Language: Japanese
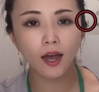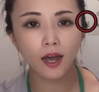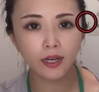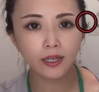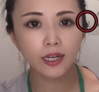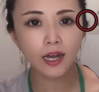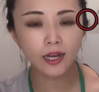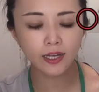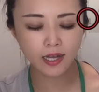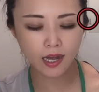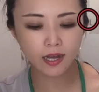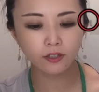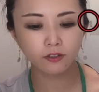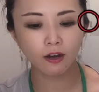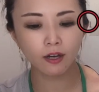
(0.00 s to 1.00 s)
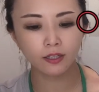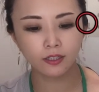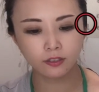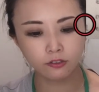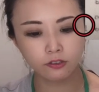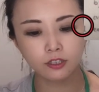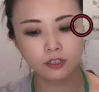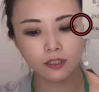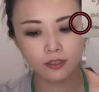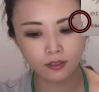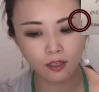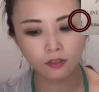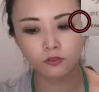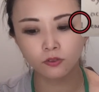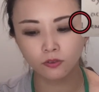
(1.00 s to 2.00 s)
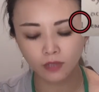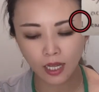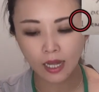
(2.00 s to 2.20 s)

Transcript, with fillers: I I の話をしてきているので